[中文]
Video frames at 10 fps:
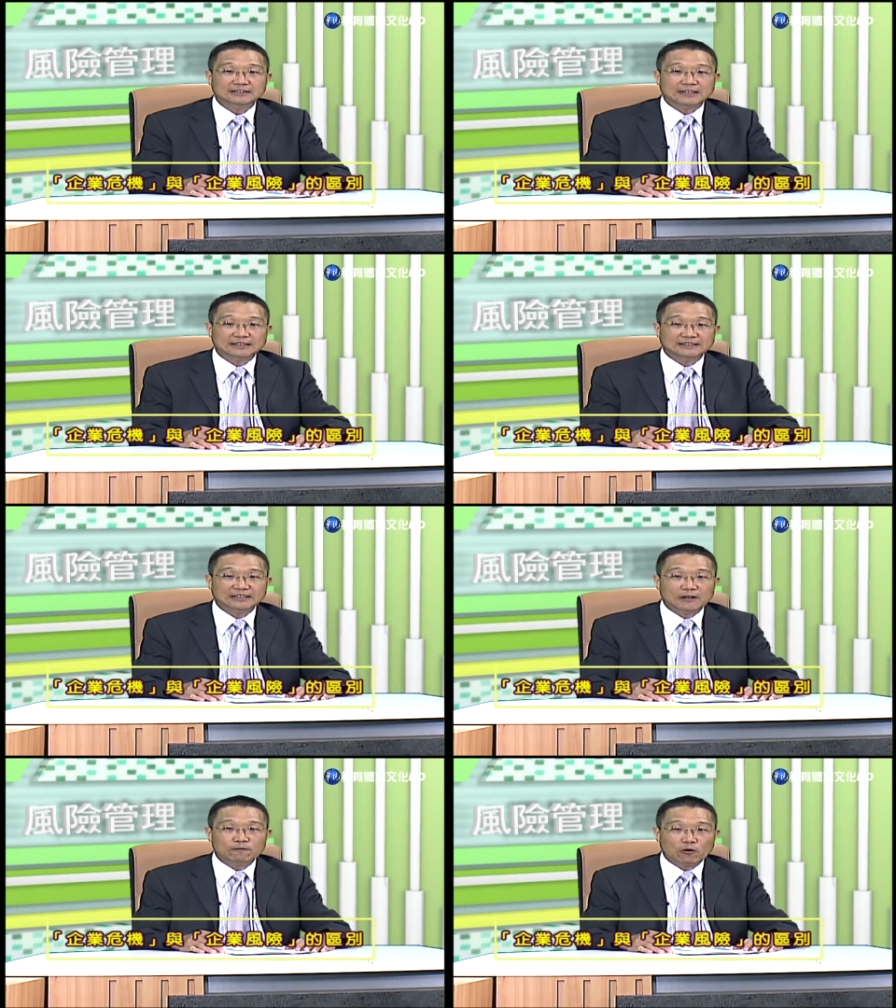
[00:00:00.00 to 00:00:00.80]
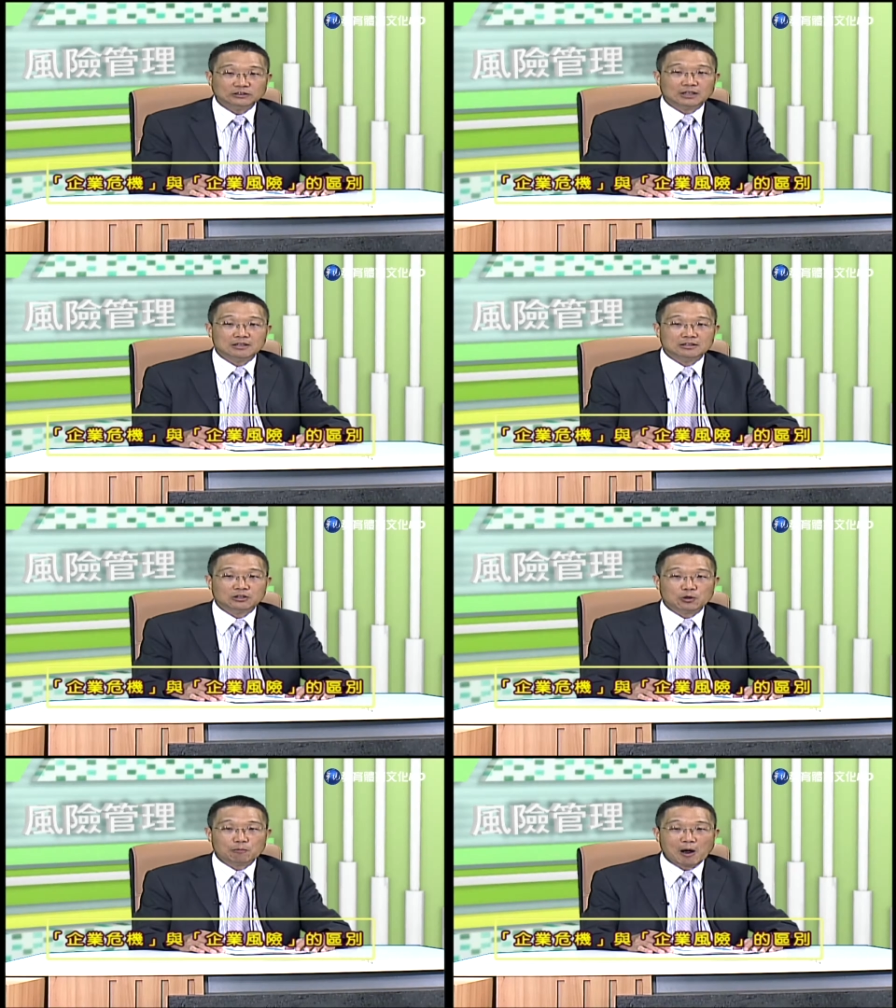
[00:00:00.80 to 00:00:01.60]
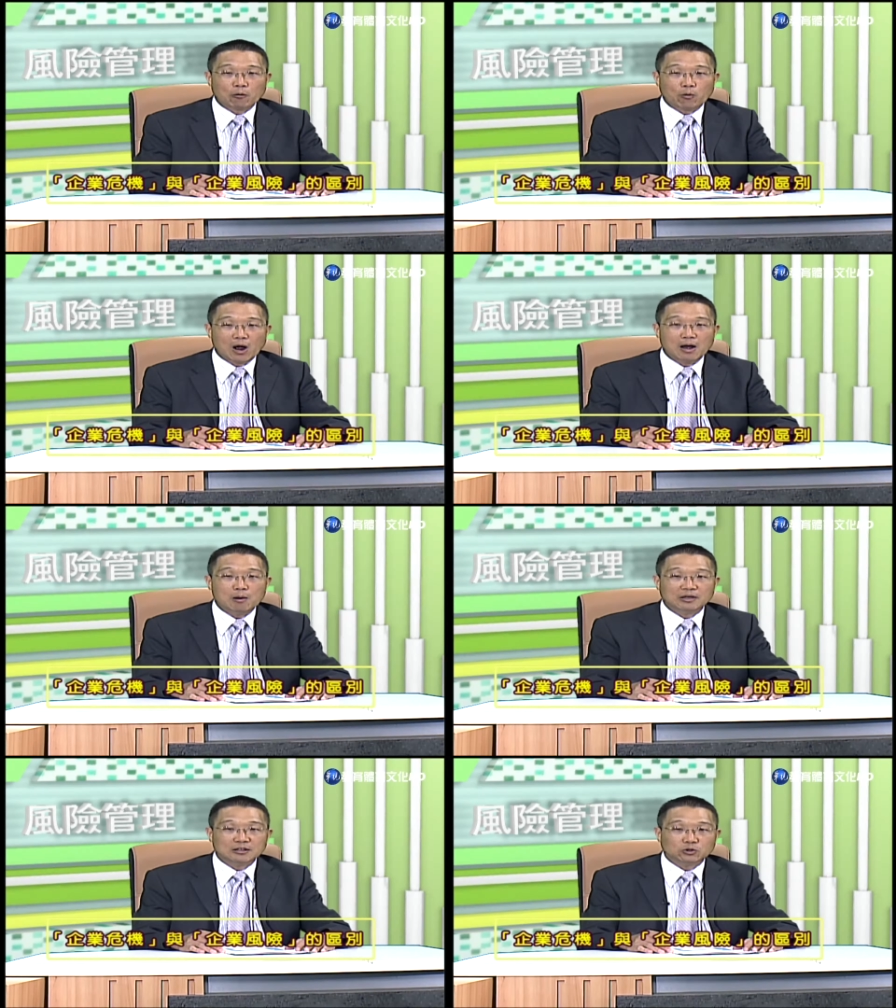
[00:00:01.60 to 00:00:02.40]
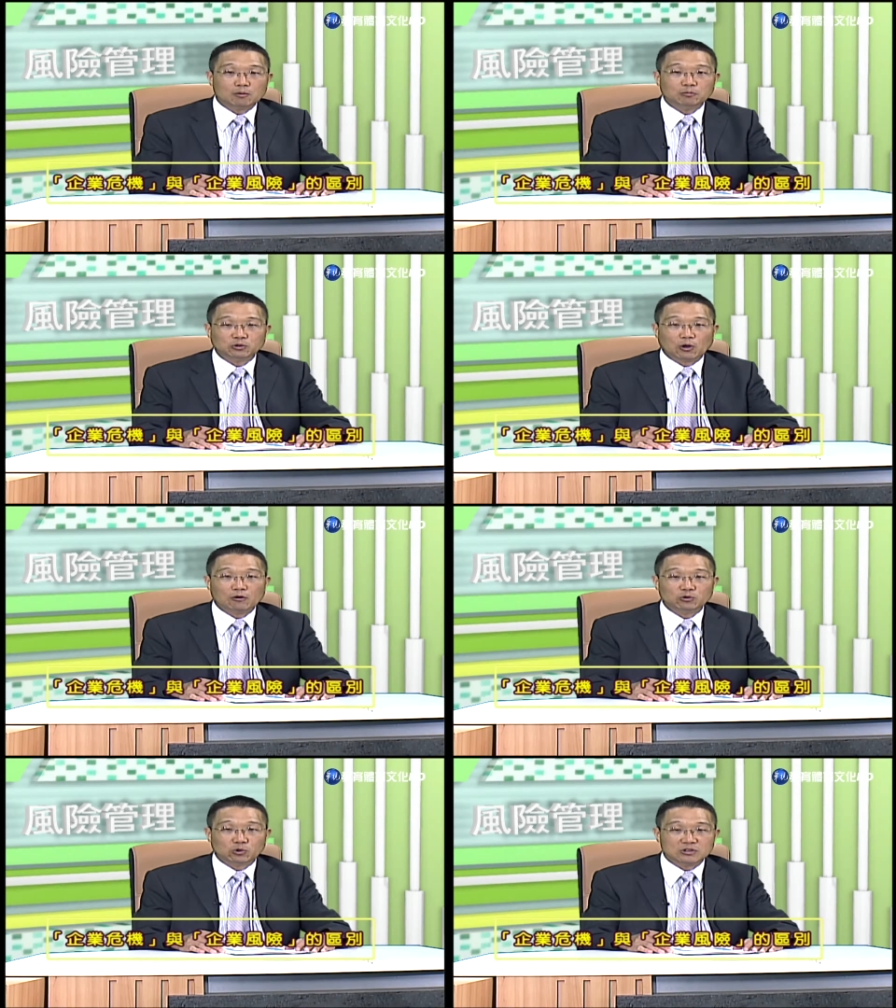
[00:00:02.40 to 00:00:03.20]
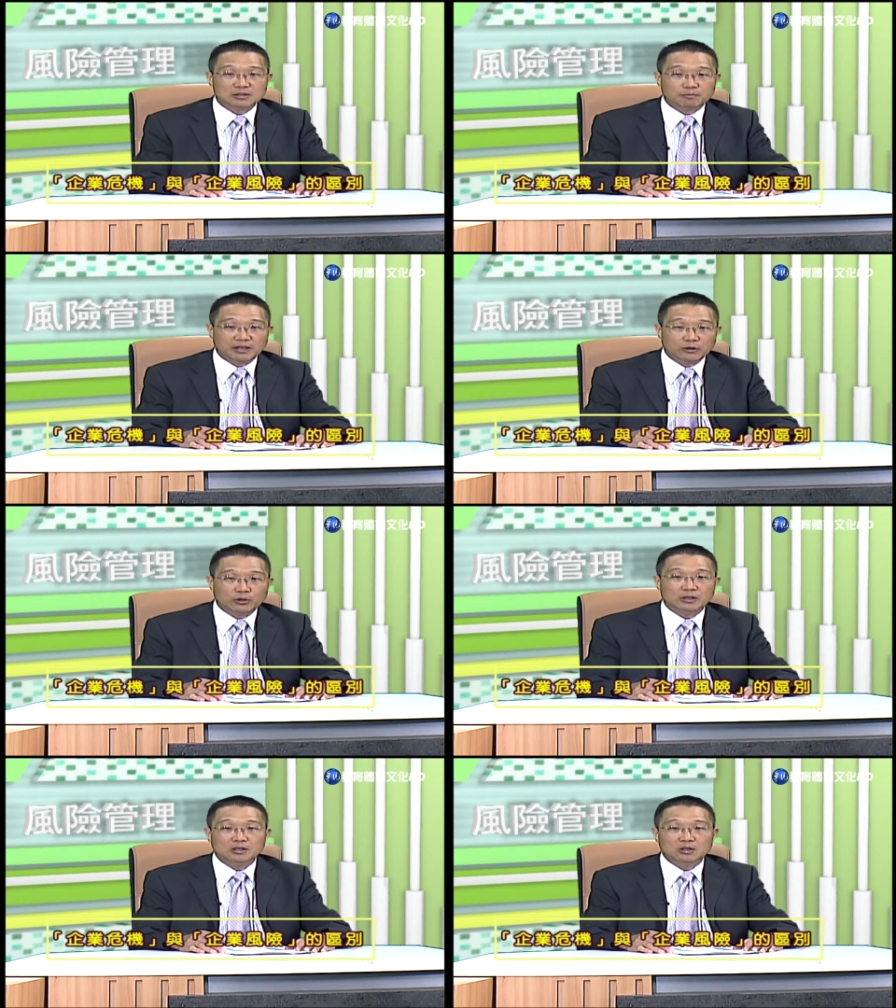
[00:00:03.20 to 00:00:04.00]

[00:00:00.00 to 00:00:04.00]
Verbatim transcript: 那企业风险则有包括各种不同损失频率、